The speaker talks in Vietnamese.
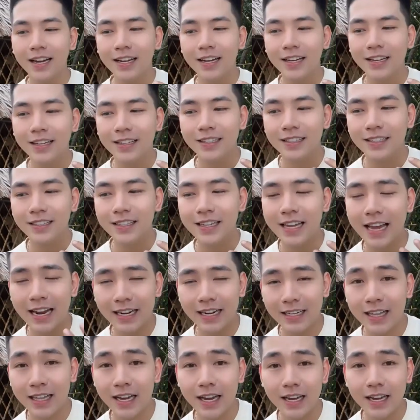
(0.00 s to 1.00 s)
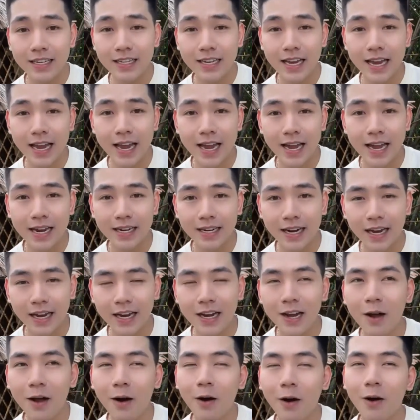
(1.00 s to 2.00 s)
em xin nói thẳng, cuộc
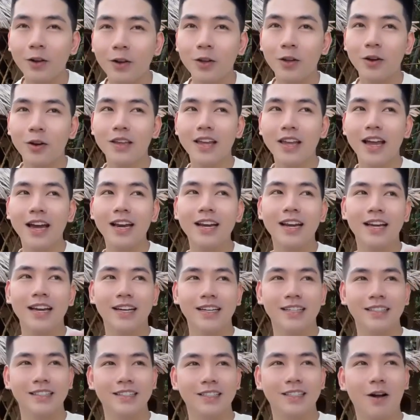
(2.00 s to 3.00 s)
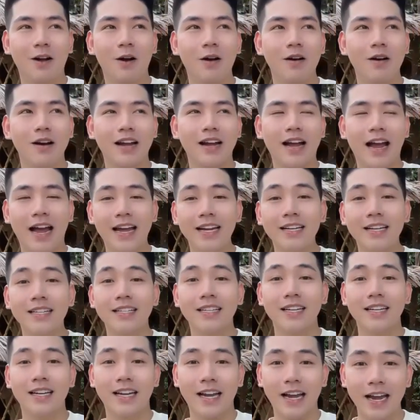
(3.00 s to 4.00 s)
sống mình đã sống chân thật thì có sao
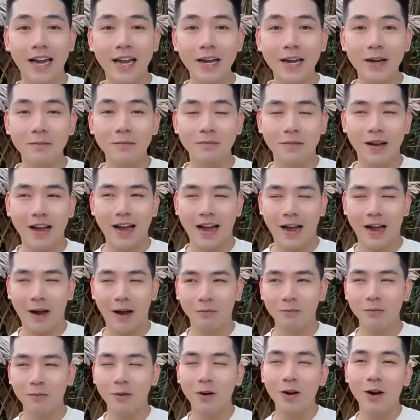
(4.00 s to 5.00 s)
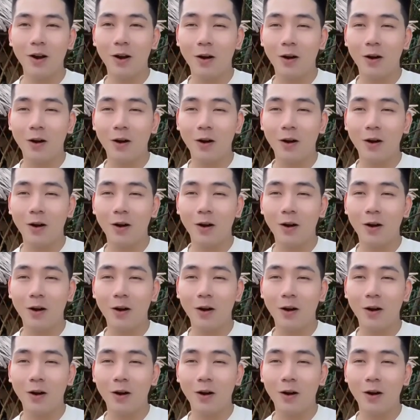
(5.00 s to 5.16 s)
mình nói vậy y chang.